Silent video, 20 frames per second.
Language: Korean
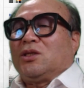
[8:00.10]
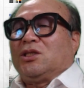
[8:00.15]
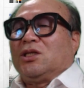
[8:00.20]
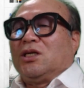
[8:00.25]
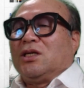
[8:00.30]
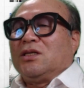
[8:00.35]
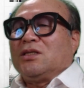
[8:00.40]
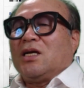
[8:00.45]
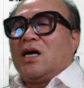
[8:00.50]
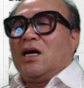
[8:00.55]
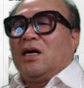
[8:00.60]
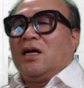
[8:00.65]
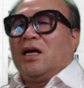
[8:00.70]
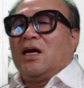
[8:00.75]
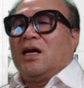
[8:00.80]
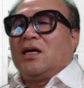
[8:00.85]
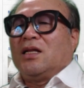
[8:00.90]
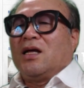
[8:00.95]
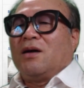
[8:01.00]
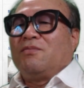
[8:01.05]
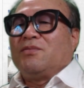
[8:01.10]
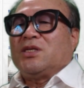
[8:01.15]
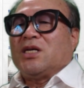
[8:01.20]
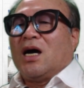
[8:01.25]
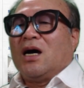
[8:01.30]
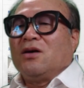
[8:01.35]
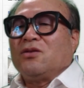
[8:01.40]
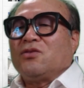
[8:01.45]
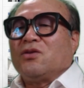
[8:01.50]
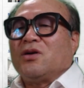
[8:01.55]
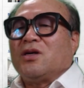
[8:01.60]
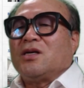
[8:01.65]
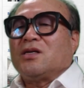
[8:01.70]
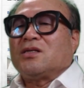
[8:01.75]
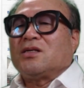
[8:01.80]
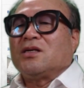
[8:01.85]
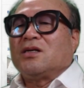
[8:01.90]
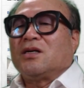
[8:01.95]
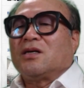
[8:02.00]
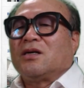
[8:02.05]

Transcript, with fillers: 정상회담 장소에서